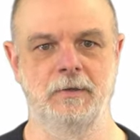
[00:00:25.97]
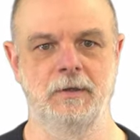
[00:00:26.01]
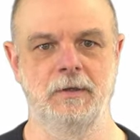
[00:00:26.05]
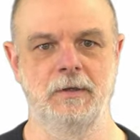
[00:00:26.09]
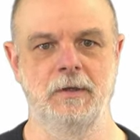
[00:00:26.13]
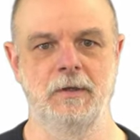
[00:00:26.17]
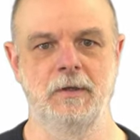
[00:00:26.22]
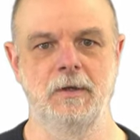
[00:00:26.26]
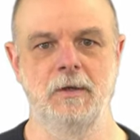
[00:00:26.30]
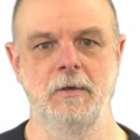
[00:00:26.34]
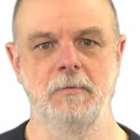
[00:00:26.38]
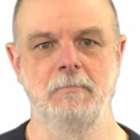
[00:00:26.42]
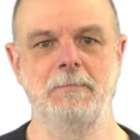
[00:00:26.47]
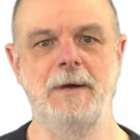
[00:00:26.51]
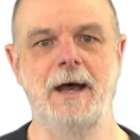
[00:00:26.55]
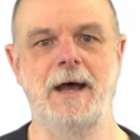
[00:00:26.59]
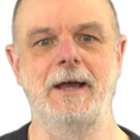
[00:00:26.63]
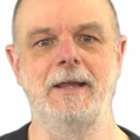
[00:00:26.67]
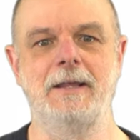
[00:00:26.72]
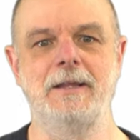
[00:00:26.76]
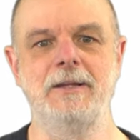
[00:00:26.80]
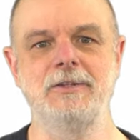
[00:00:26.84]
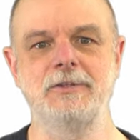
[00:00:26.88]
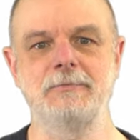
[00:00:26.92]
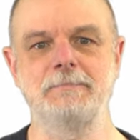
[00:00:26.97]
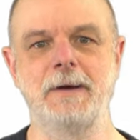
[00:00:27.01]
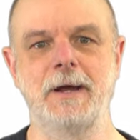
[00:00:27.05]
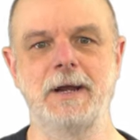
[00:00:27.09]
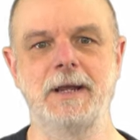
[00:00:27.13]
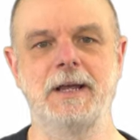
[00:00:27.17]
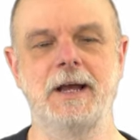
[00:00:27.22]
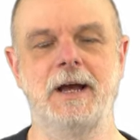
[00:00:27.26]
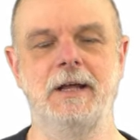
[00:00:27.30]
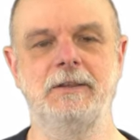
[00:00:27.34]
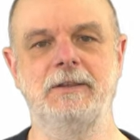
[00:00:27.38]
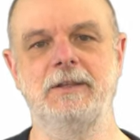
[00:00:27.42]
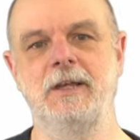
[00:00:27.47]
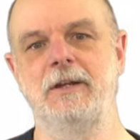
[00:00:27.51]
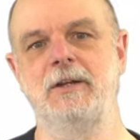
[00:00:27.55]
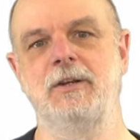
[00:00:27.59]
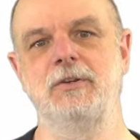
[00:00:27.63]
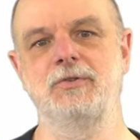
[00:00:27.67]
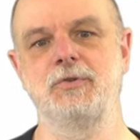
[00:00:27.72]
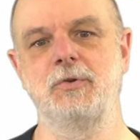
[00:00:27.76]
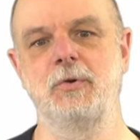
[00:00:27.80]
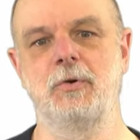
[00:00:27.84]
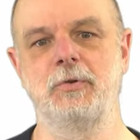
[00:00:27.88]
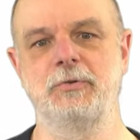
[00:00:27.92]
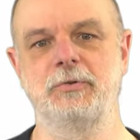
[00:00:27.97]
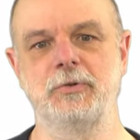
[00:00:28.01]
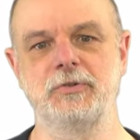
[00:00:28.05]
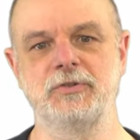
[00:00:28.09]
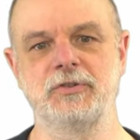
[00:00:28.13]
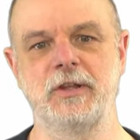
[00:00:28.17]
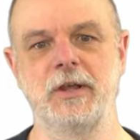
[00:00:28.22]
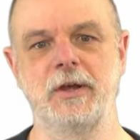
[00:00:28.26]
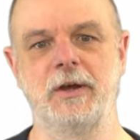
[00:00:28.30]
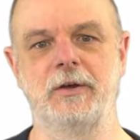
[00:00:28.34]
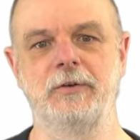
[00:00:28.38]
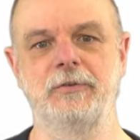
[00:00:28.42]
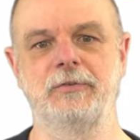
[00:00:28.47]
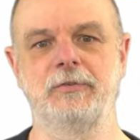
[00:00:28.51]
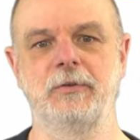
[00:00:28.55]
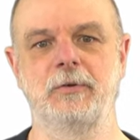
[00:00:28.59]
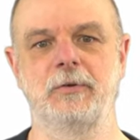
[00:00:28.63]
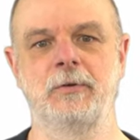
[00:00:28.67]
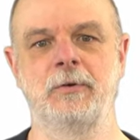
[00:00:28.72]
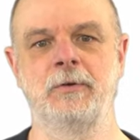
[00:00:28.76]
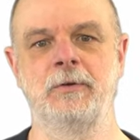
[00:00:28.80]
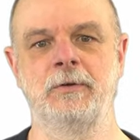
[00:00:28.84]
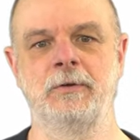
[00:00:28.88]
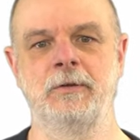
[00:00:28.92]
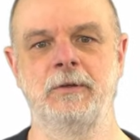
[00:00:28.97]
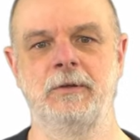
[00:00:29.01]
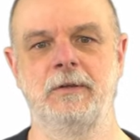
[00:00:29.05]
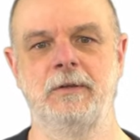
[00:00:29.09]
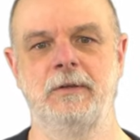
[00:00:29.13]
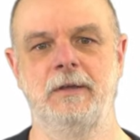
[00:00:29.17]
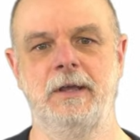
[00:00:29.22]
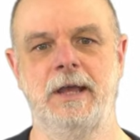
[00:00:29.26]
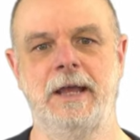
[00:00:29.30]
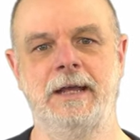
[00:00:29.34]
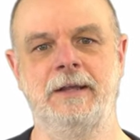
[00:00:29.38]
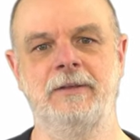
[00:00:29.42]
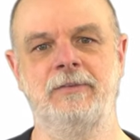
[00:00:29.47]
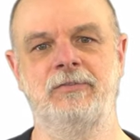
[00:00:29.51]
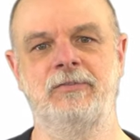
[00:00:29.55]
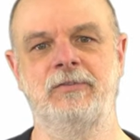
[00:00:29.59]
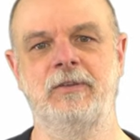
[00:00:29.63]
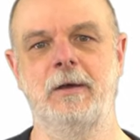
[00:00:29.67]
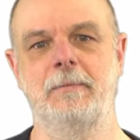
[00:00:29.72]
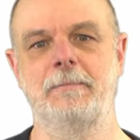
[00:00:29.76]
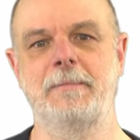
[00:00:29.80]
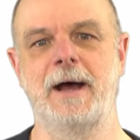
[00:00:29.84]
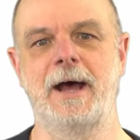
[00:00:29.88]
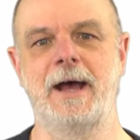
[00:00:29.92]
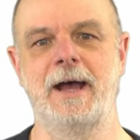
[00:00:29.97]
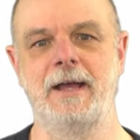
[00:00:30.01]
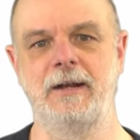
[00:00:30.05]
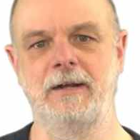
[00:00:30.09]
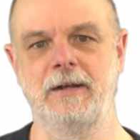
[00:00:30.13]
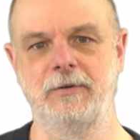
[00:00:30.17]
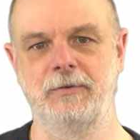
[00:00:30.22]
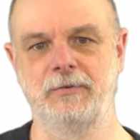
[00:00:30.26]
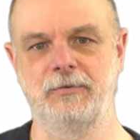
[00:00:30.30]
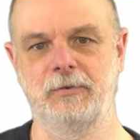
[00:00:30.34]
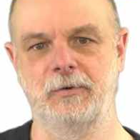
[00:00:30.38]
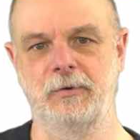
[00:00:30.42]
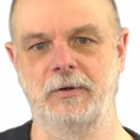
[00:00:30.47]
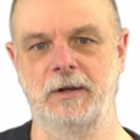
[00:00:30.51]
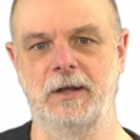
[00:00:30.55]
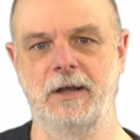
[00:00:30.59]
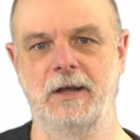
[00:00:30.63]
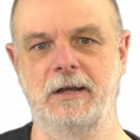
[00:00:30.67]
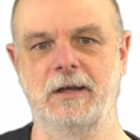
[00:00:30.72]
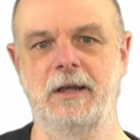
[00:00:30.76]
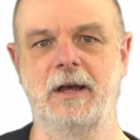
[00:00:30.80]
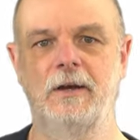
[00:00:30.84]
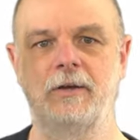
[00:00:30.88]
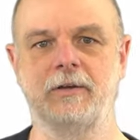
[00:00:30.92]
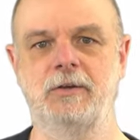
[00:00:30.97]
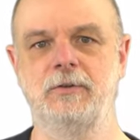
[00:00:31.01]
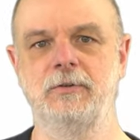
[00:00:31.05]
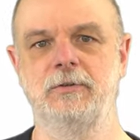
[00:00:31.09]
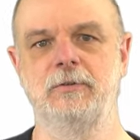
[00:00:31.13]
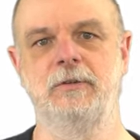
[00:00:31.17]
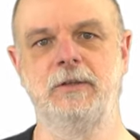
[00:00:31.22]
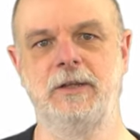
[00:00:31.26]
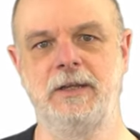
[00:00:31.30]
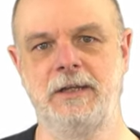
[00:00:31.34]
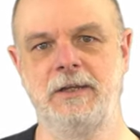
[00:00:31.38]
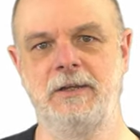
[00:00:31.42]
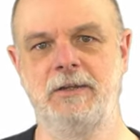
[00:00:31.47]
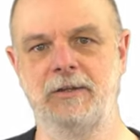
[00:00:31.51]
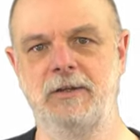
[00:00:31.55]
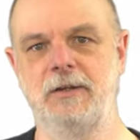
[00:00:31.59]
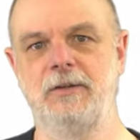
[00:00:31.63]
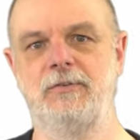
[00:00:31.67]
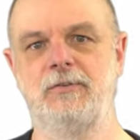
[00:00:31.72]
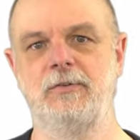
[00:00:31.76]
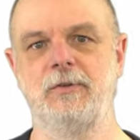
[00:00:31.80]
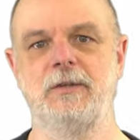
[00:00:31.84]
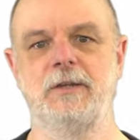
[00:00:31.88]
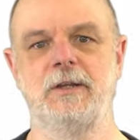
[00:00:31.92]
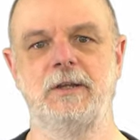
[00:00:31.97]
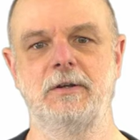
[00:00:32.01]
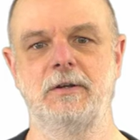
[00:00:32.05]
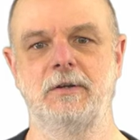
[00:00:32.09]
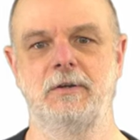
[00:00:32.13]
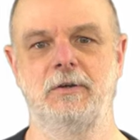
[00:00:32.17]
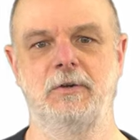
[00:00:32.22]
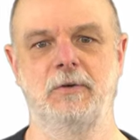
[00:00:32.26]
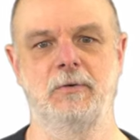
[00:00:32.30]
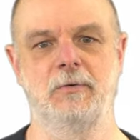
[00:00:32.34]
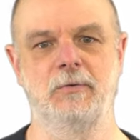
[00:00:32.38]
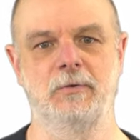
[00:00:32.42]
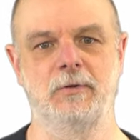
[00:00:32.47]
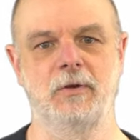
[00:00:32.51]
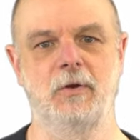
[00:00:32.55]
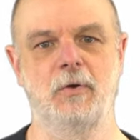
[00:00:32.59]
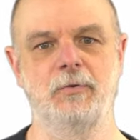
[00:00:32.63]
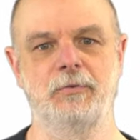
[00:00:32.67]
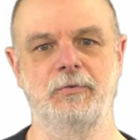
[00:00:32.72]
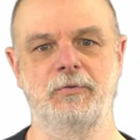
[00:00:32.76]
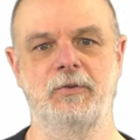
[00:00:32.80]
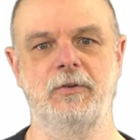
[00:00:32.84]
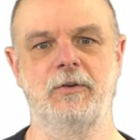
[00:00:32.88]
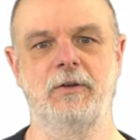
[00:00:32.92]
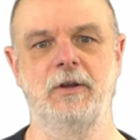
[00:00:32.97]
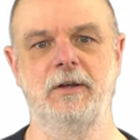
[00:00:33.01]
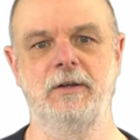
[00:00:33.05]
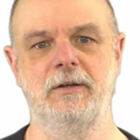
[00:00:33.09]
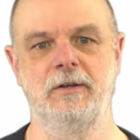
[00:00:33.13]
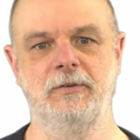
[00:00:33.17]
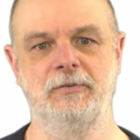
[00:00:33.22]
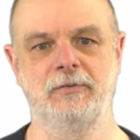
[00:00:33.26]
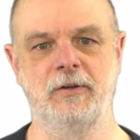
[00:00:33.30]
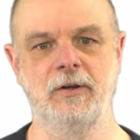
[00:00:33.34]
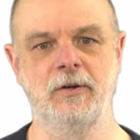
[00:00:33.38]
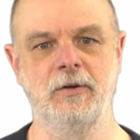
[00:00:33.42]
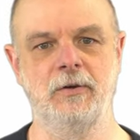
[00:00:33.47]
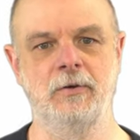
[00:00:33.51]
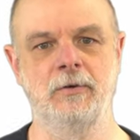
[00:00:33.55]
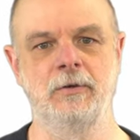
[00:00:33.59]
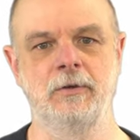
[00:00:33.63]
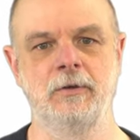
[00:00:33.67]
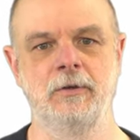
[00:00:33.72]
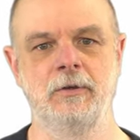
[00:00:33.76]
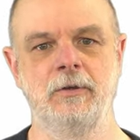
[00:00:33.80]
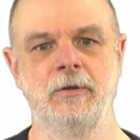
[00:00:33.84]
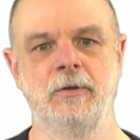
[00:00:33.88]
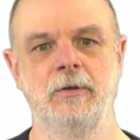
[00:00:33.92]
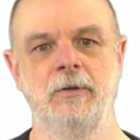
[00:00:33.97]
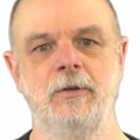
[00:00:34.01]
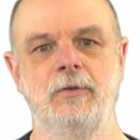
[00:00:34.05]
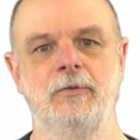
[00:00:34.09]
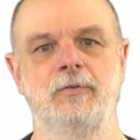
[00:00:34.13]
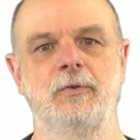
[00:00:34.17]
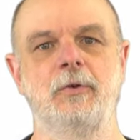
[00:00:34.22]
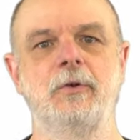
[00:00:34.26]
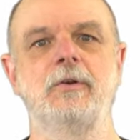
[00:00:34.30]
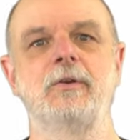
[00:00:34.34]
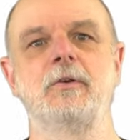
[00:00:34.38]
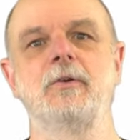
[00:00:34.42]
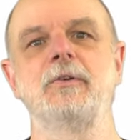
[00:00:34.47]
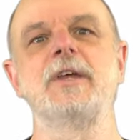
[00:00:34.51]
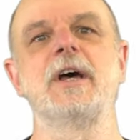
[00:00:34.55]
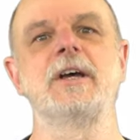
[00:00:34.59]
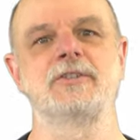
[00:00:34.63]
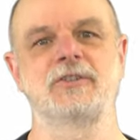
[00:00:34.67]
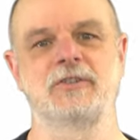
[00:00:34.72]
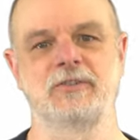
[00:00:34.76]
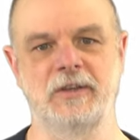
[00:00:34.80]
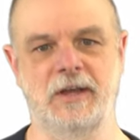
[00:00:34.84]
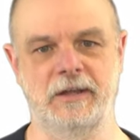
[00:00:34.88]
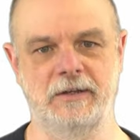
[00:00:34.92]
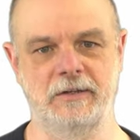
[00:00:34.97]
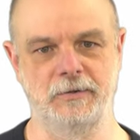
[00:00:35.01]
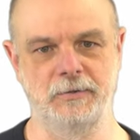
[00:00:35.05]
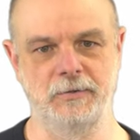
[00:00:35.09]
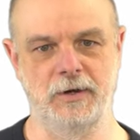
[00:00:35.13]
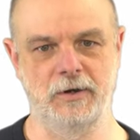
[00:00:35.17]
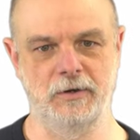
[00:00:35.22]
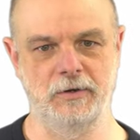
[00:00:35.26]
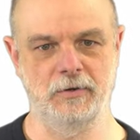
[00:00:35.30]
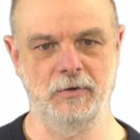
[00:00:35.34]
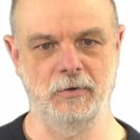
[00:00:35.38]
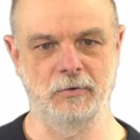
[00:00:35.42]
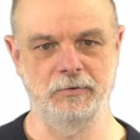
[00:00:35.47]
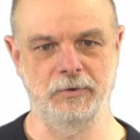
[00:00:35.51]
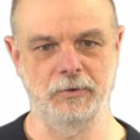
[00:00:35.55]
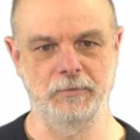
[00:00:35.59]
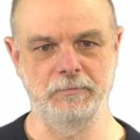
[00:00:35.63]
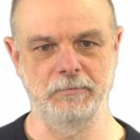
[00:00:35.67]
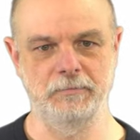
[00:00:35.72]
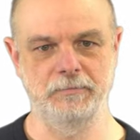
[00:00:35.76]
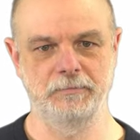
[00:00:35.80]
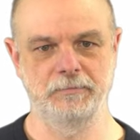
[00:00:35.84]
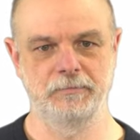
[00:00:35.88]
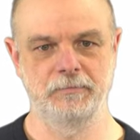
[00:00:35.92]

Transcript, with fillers: う。まあ、一番簡単な手法としては、その x a b y t e それが各リンクについてのコストなんですけど、それの足し算になること。